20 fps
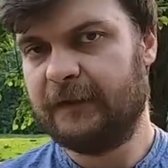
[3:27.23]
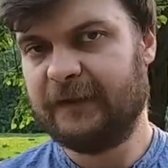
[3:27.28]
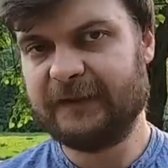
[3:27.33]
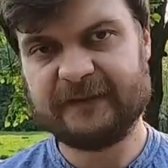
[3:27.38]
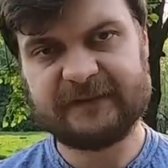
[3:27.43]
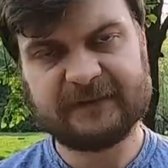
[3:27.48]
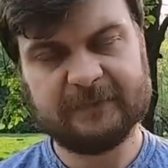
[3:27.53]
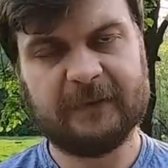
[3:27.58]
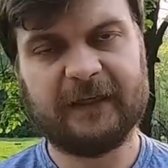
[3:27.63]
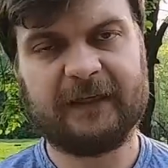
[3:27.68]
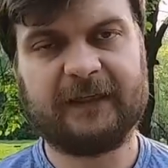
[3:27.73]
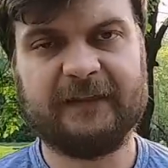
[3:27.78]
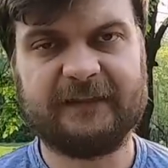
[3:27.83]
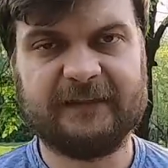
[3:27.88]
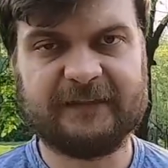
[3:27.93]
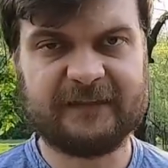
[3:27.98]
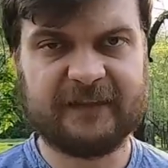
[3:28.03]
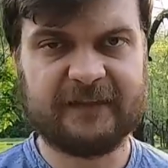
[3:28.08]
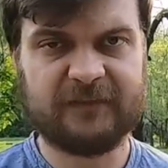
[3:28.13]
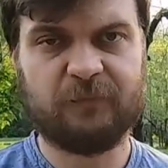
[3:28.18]
Эти
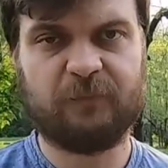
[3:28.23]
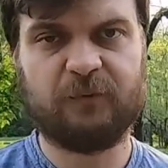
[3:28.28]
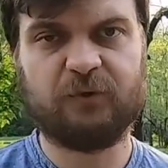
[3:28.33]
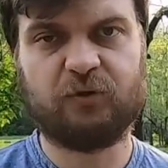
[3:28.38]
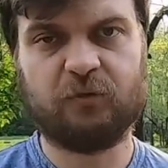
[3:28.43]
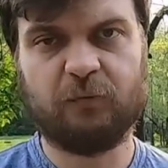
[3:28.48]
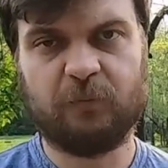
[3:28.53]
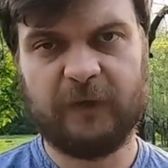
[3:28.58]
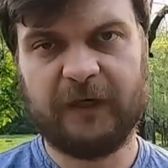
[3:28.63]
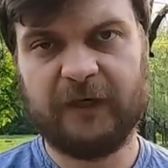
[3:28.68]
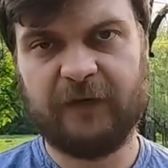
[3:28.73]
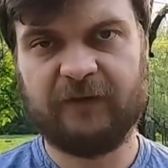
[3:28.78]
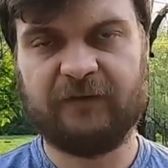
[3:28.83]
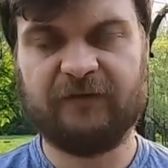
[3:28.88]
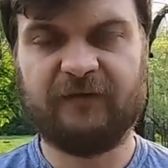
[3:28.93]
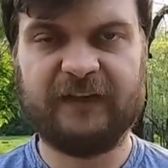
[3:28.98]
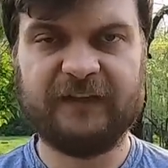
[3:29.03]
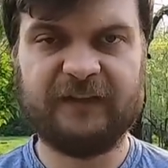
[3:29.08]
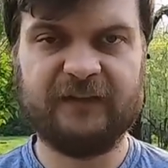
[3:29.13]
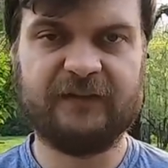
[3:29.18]
самокаты сразу
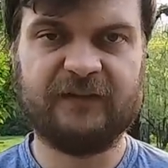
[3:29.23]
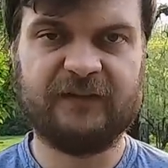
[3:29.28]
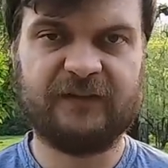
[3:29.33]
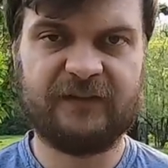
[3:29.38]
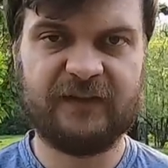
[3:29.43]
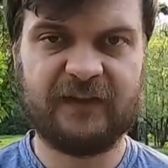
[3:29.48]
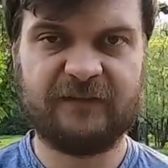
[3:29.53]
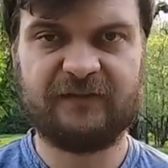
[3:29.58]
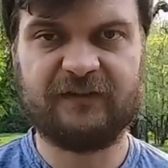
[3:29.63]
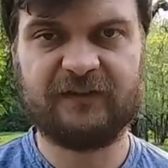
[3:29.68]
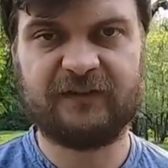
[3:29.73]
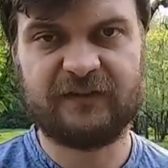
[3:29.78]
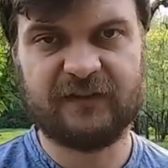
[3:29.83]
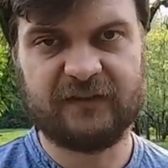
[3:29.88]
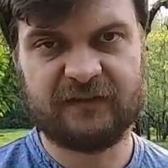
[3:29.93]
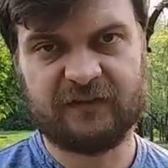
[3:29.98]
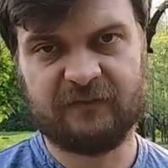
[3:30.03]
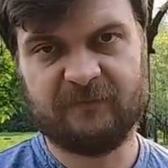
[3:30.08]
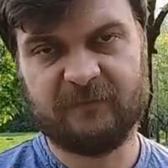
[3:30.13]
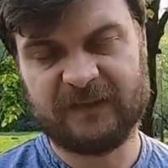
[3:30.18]
поступают в один из сервисных
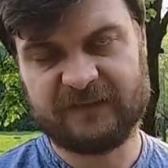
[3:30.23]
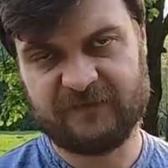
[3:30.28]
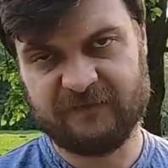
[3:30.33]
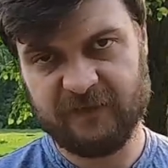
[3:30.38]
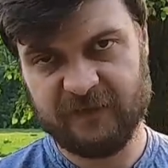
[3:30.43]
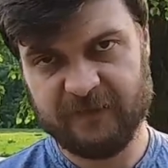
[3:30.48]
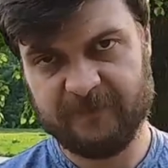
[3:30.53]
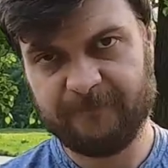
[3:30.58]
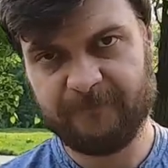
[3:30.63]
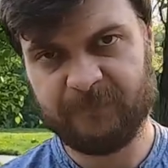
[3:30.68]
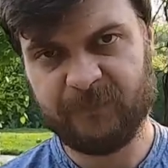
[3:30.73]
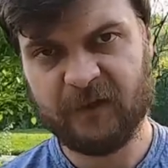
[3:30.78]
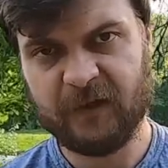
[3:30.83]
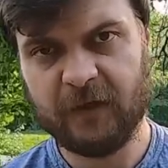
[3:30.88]
центров в Москве,